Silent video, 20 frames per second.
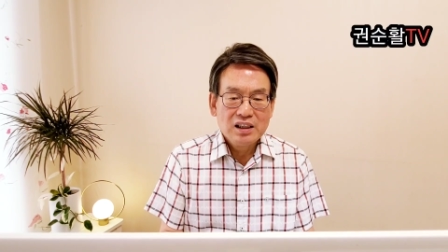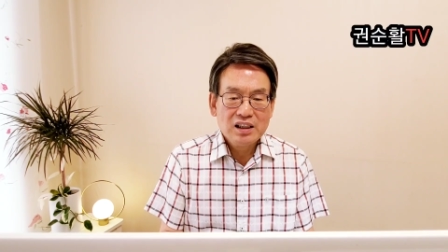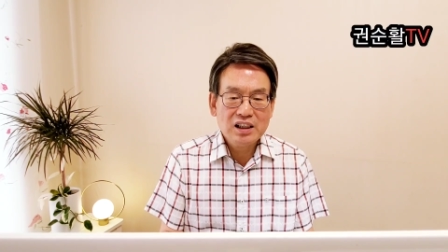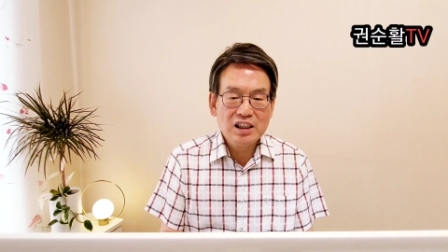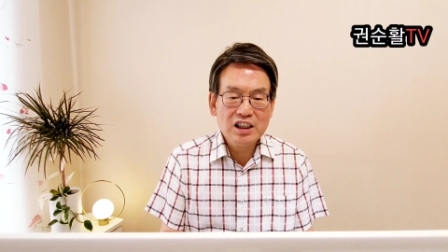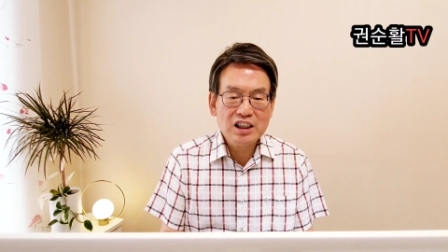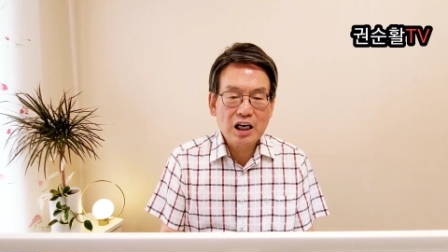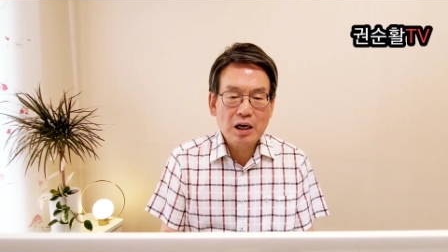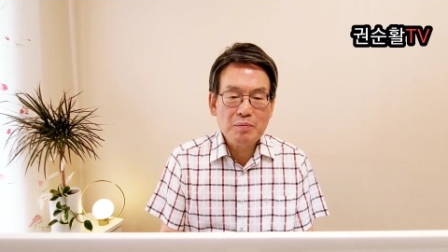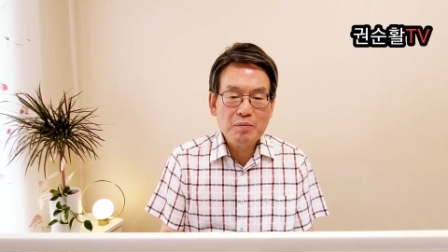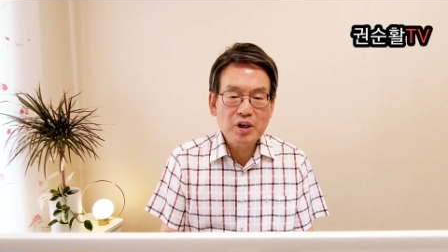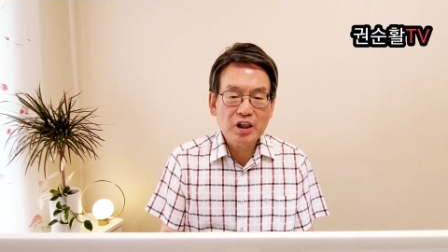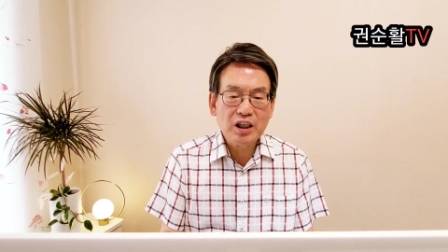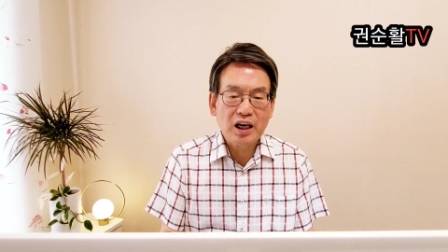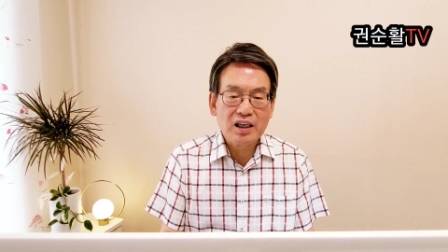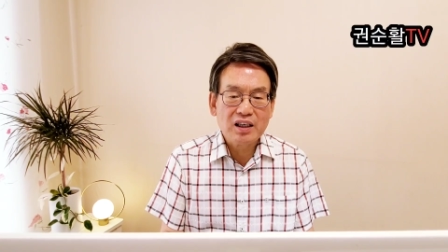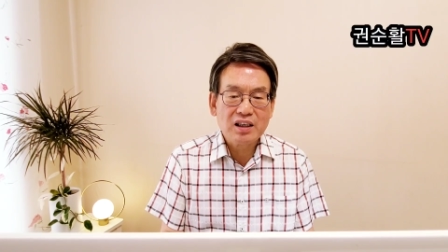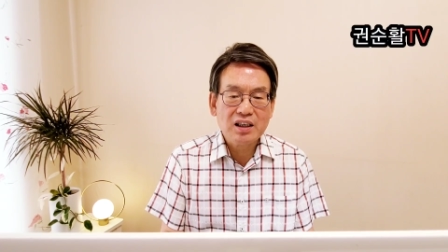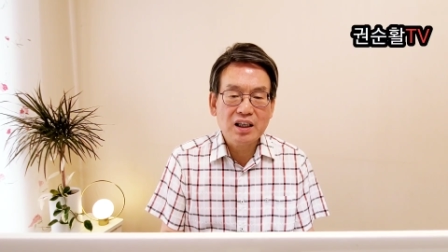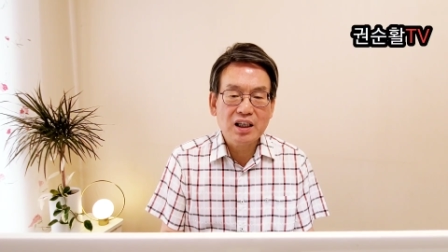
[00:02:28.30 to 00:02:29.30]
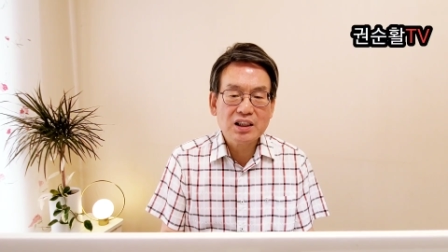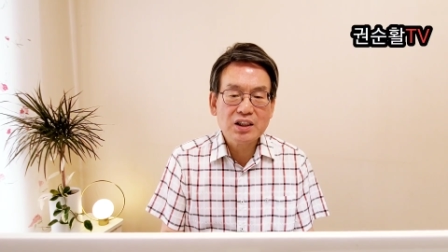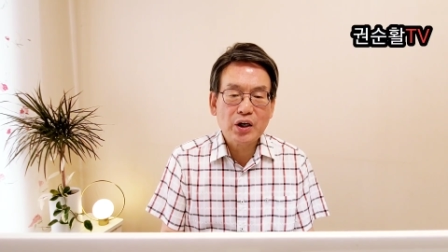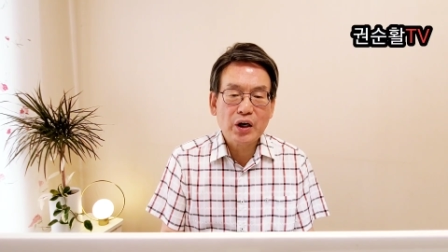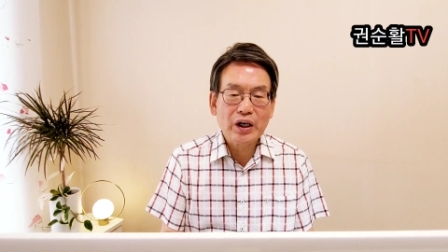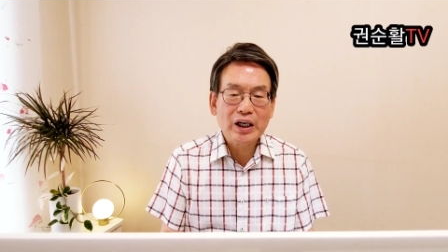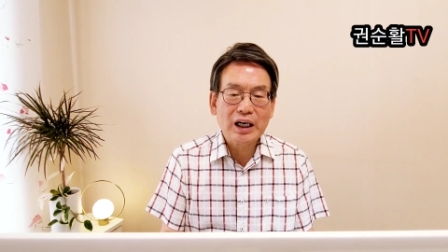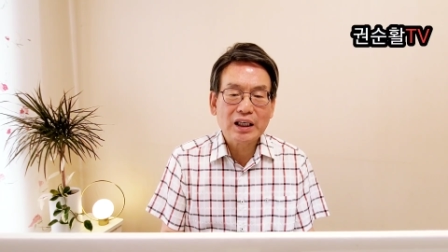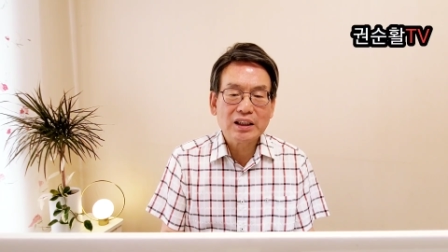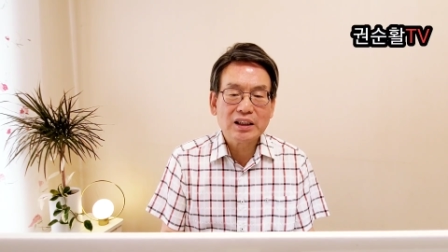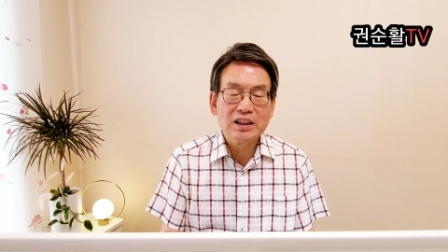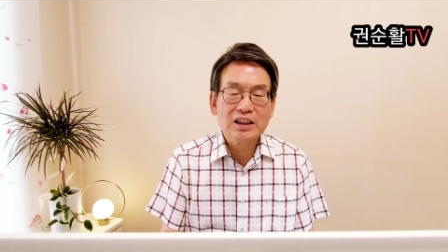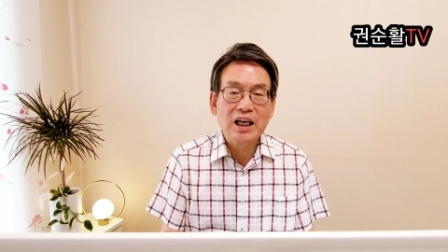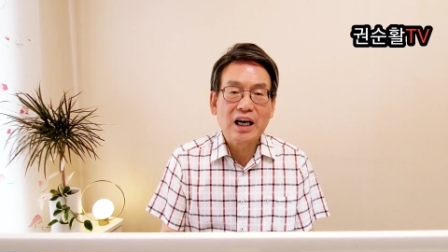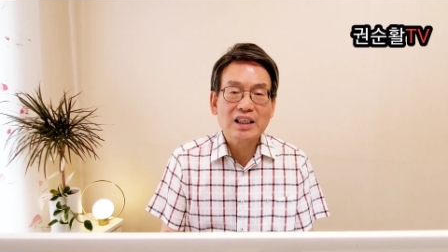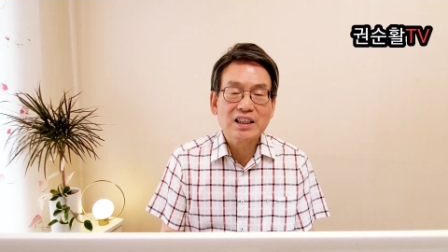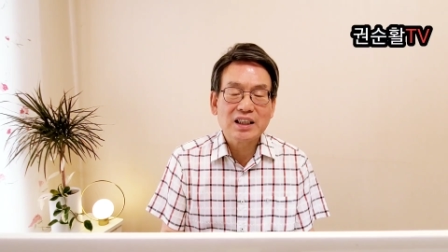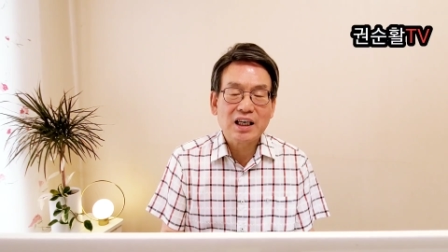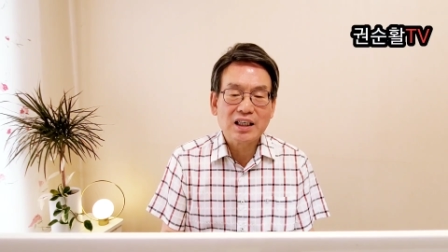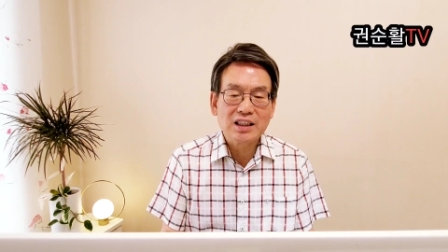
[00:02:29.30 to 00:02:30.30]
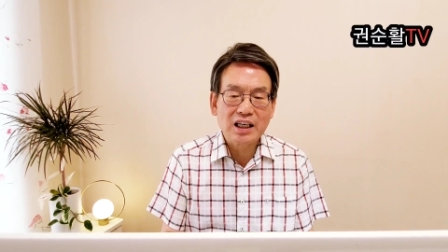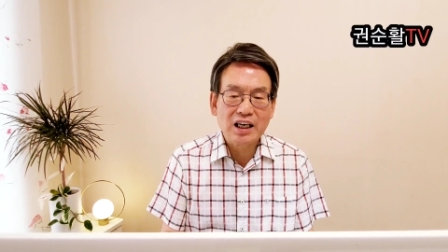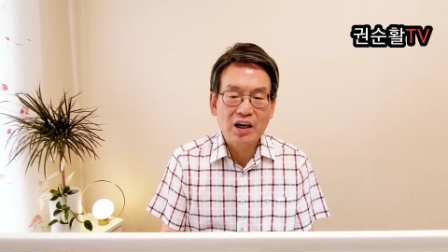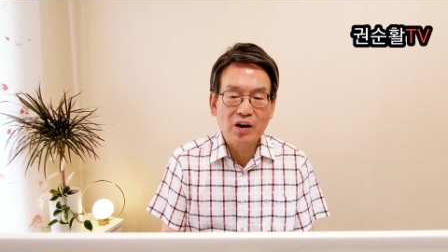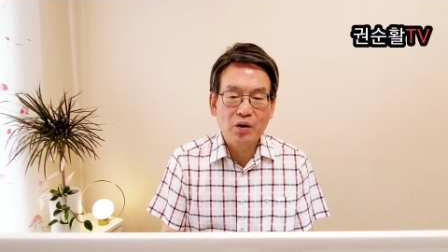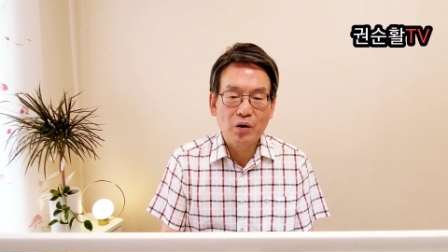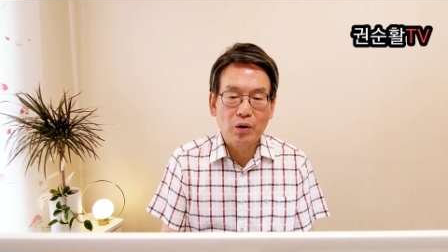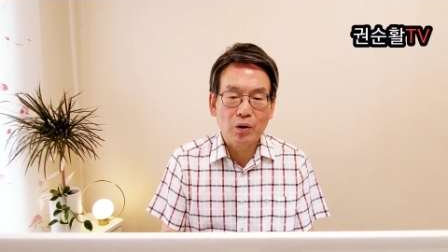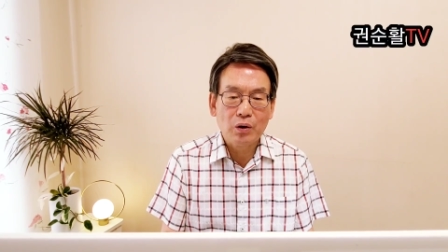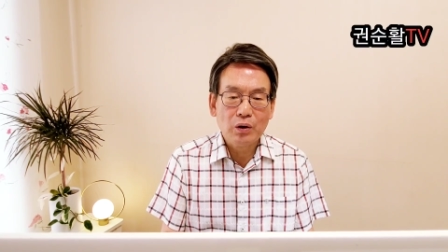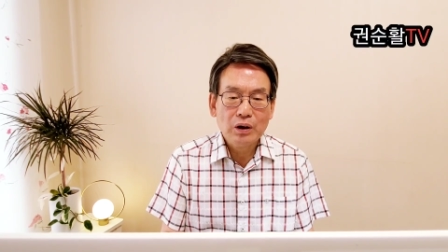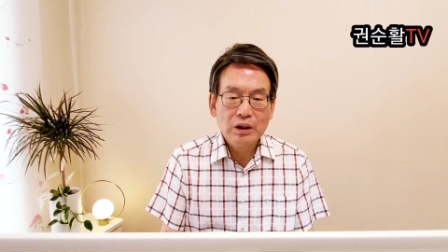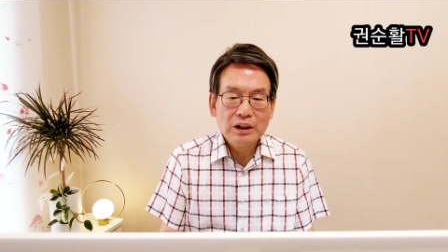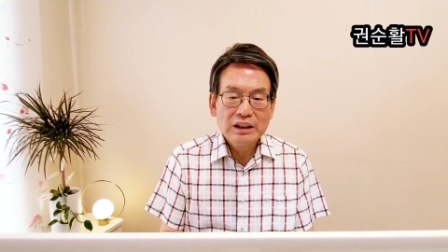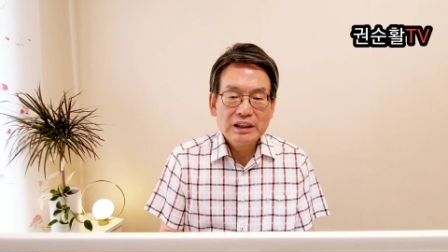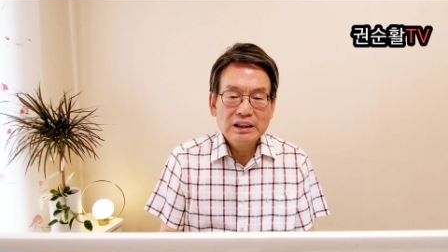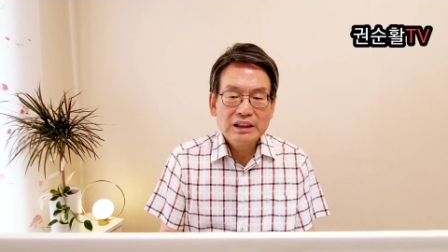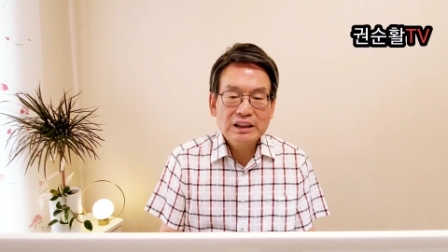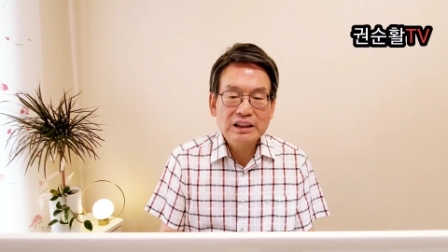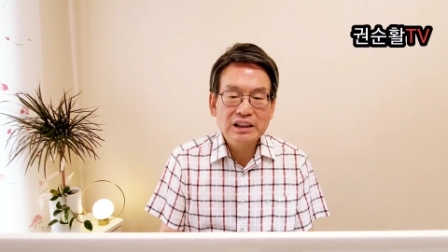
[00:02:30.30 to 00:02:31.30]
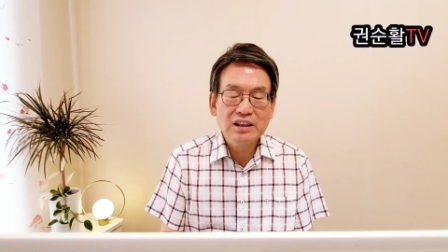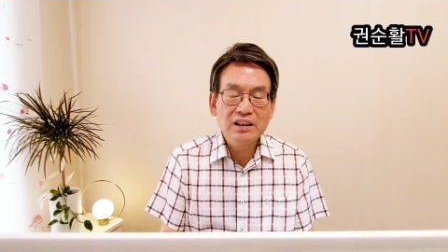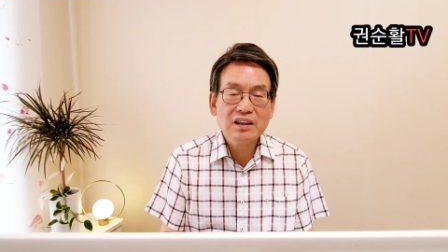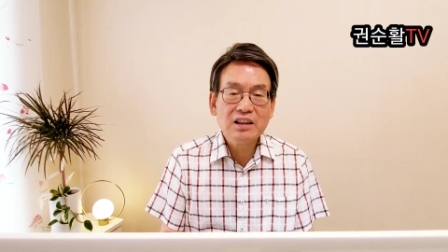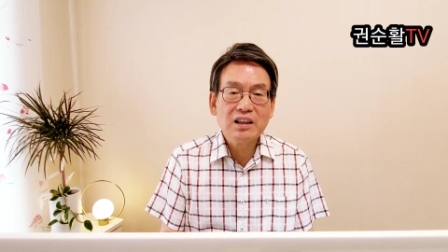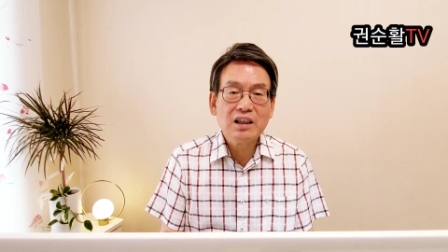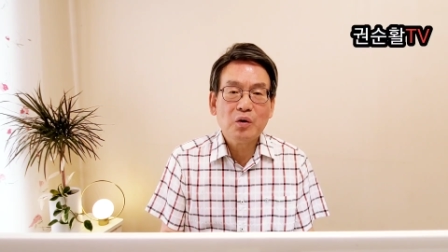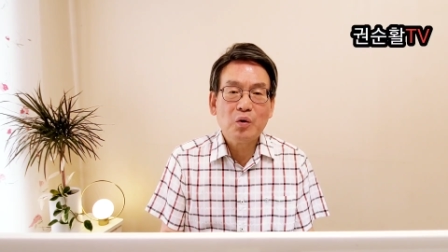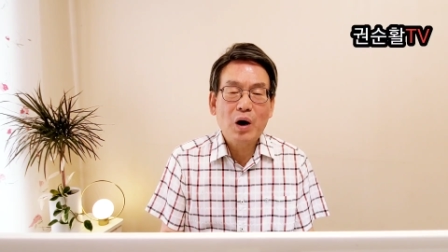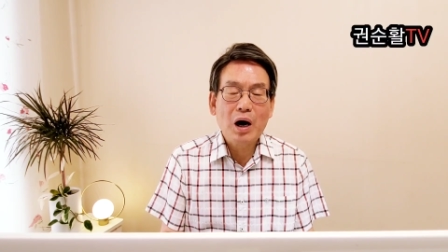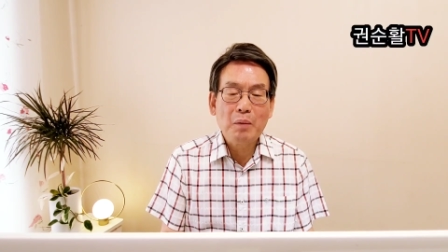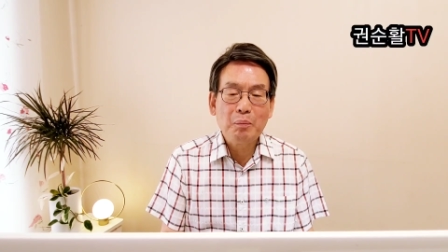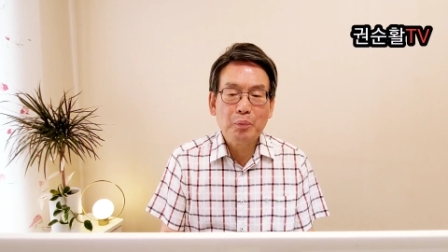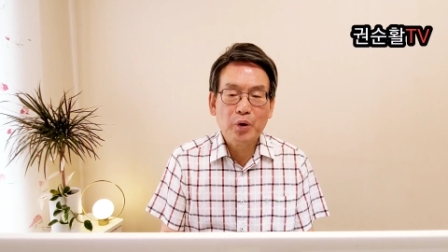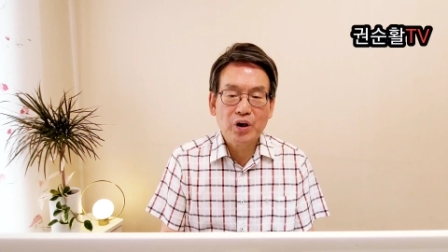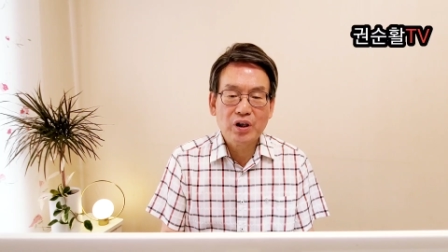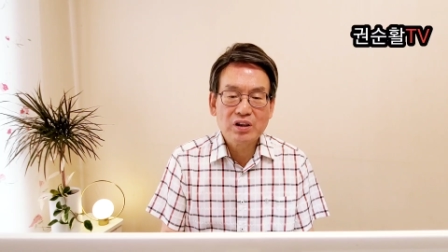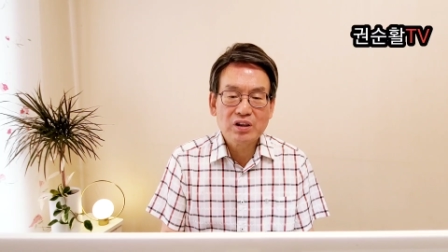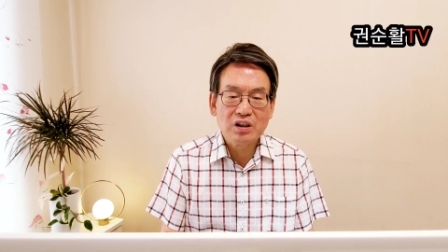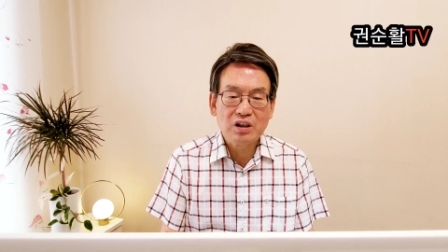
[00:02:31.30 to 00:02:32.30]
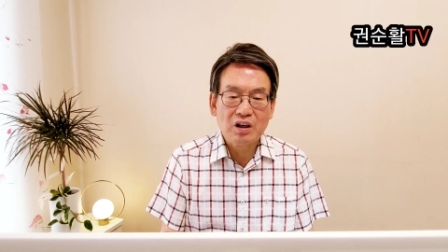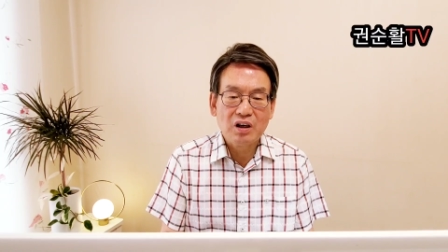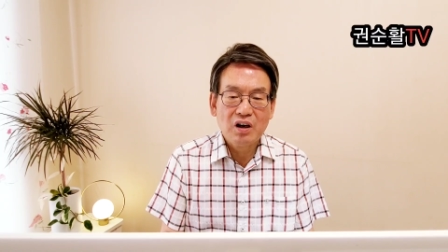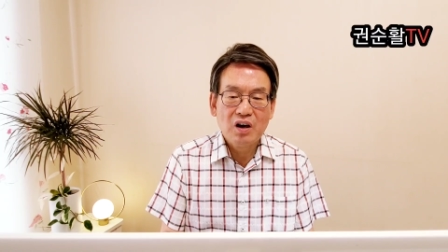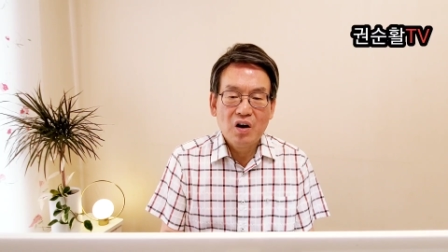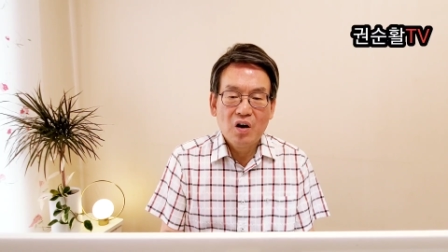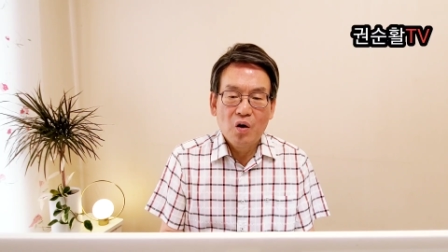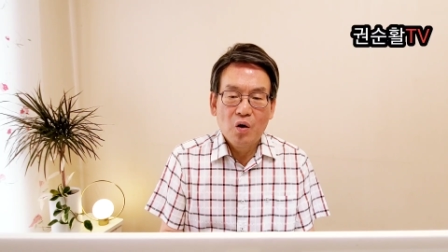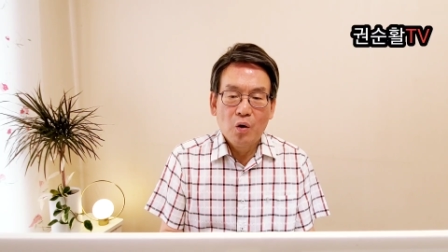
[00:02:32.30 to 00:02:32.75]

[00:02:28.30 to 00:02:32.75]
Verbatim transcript: 이재명의 여죄까지 다 찾아내고 증거를 확보해서